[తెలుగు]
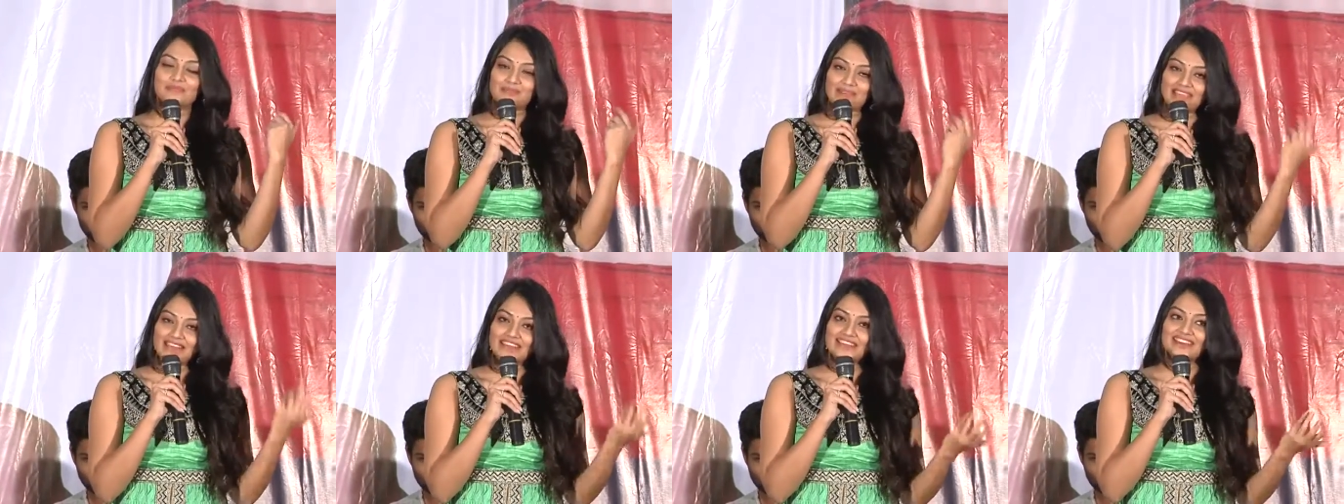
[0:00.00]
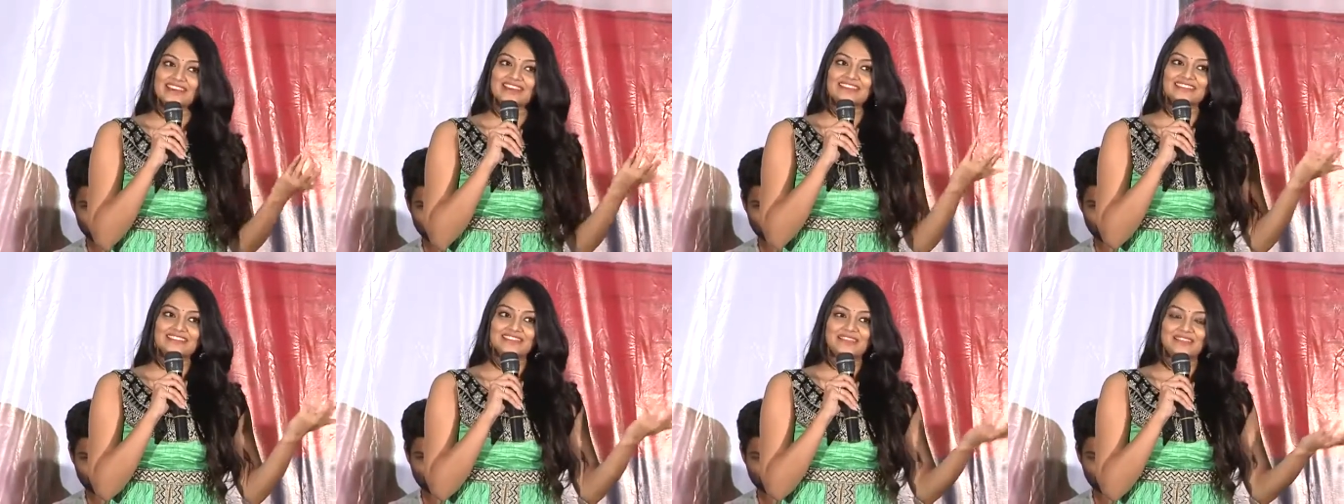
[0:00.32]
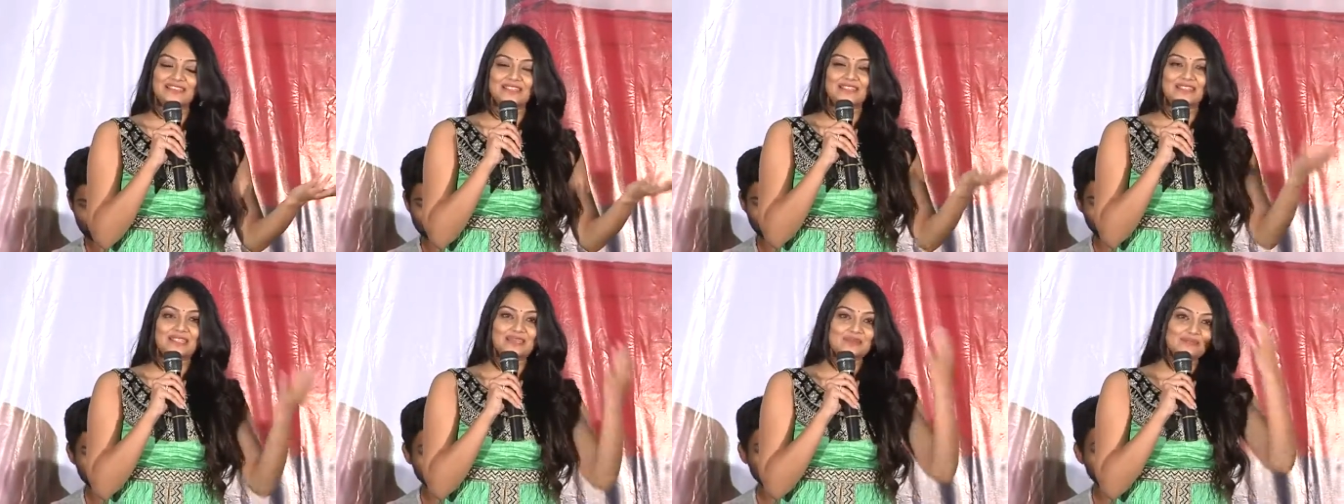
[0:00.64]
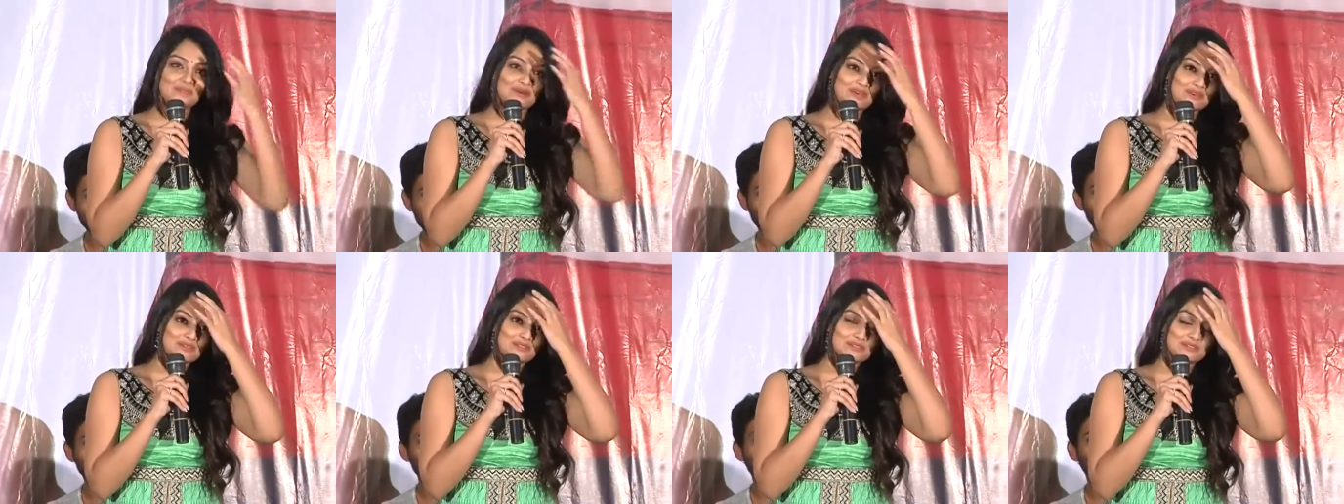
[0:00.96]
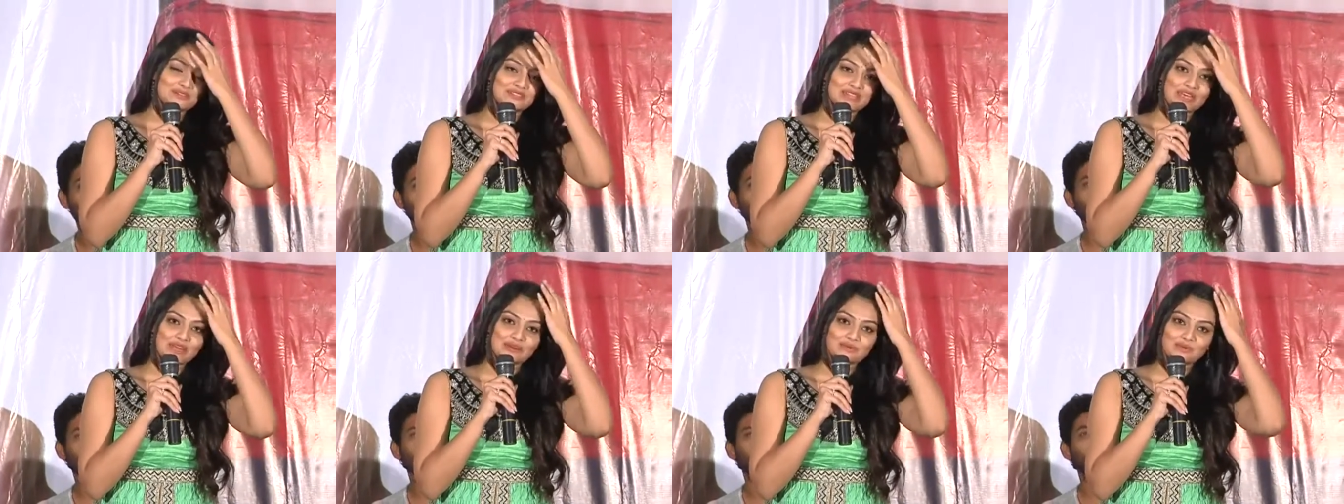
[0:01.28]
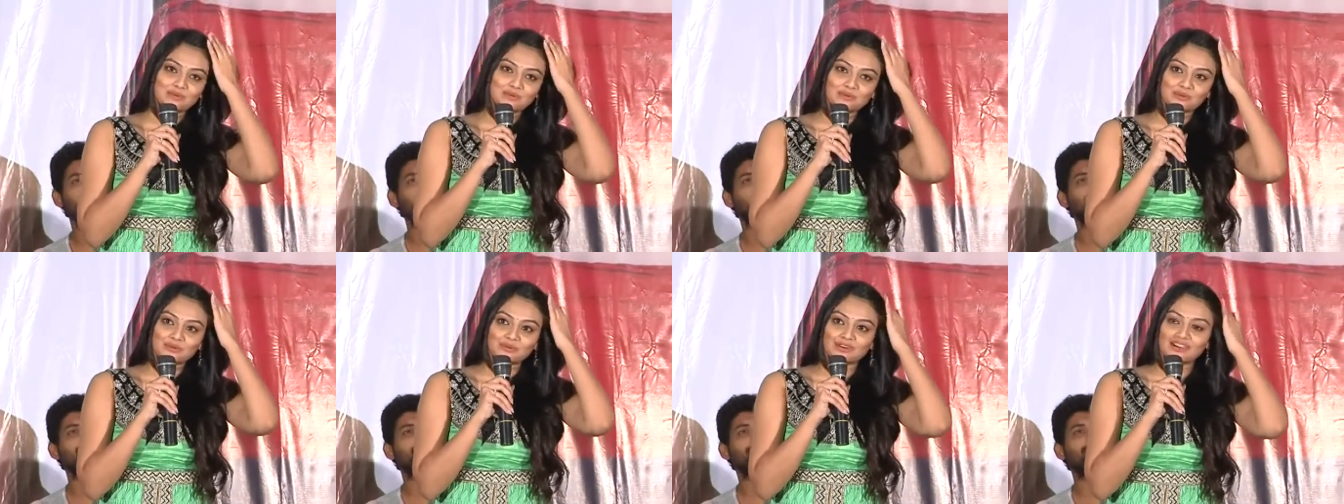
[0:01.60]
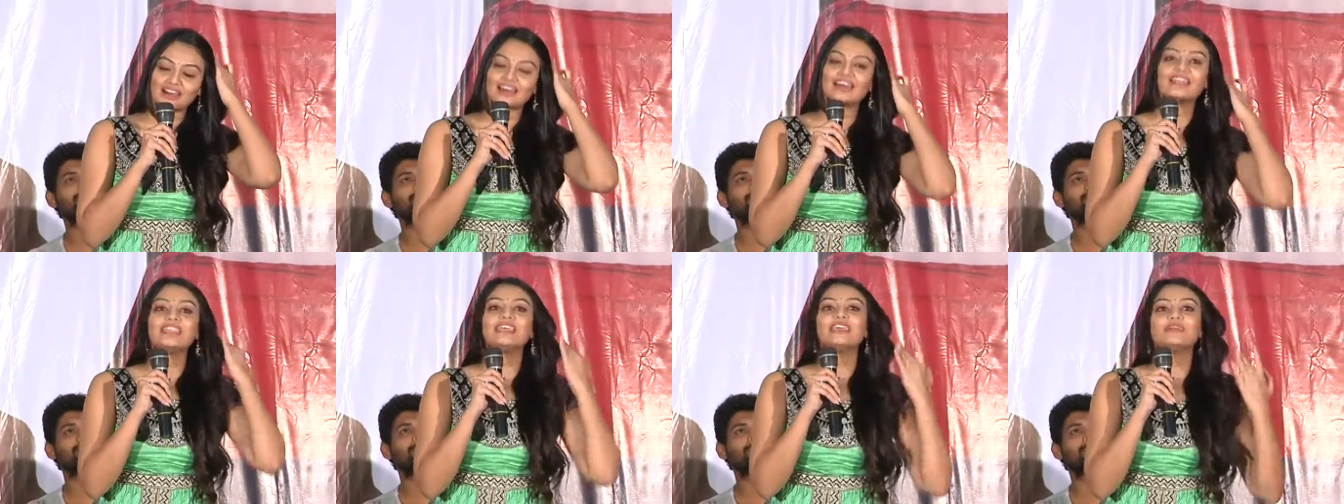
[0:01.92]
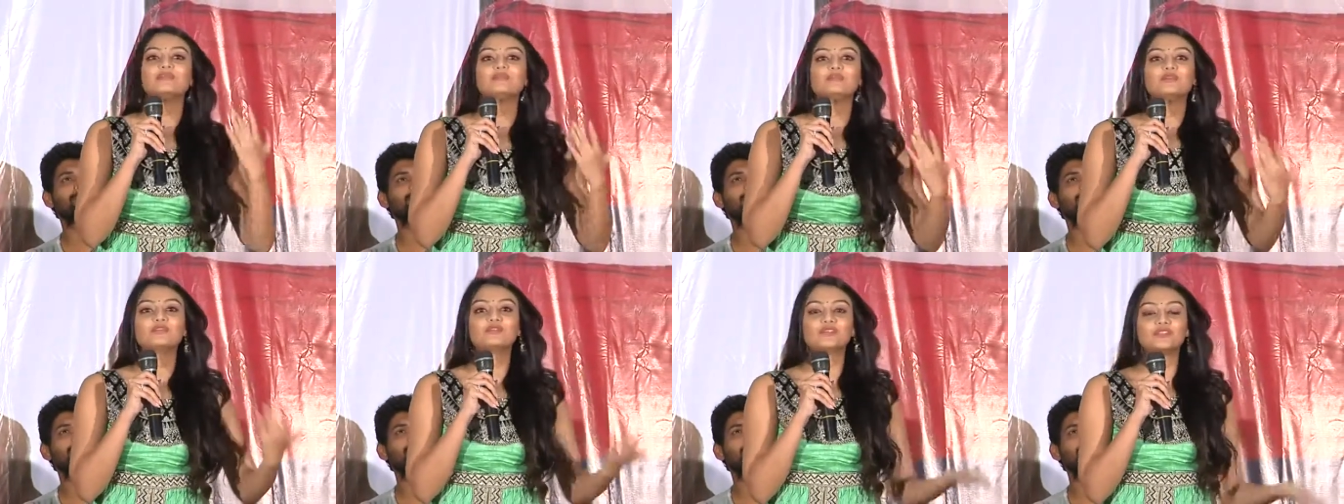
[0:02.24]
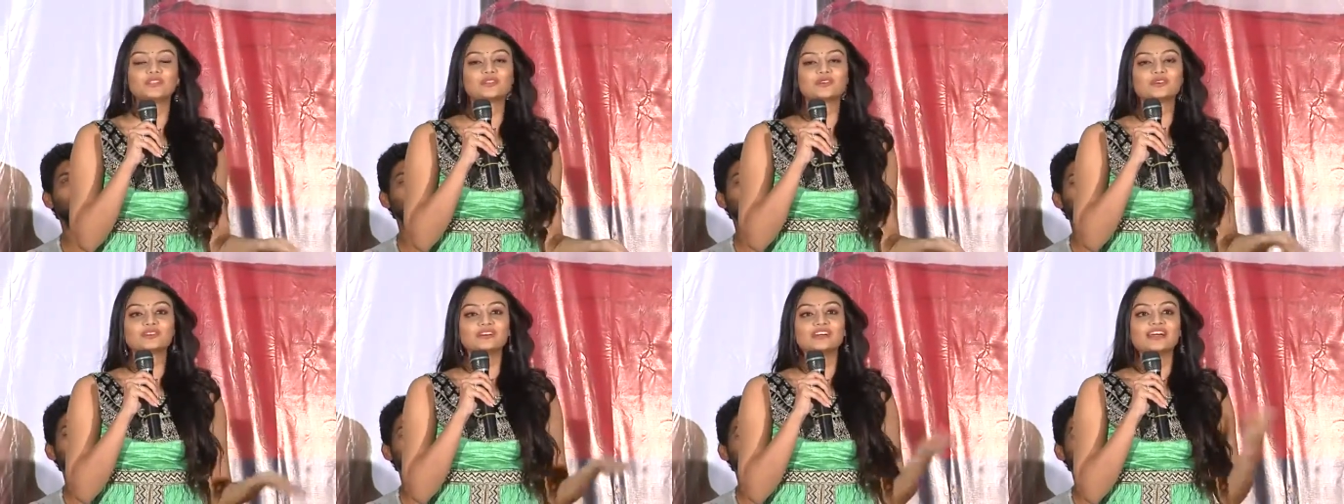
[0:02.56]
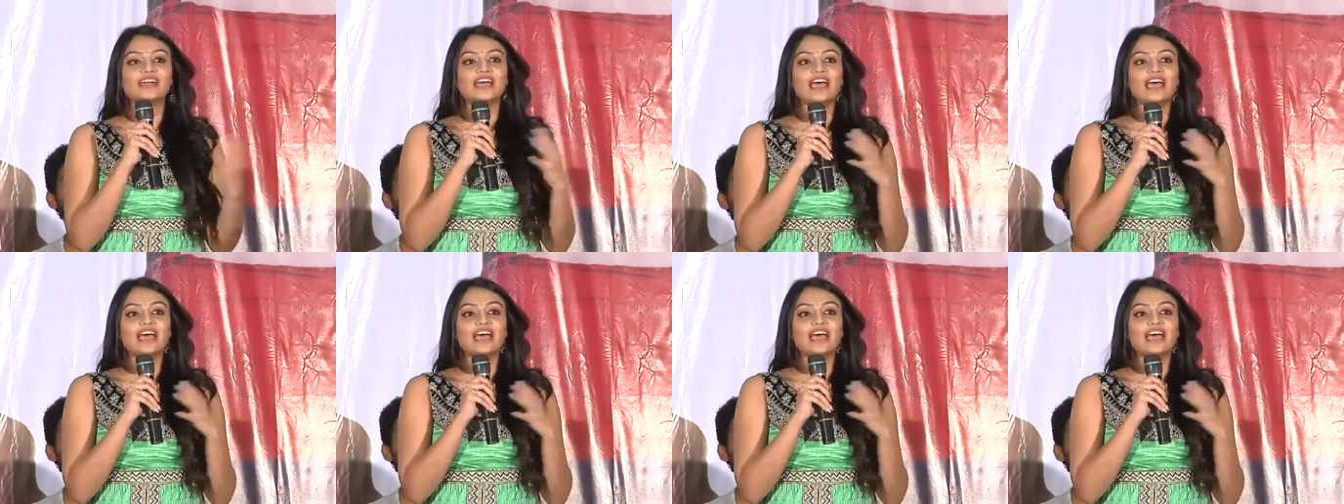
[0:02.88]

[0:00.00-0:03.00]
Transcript: మెల్లగా తట్టింది మనసు తలుపు అని మూవీతో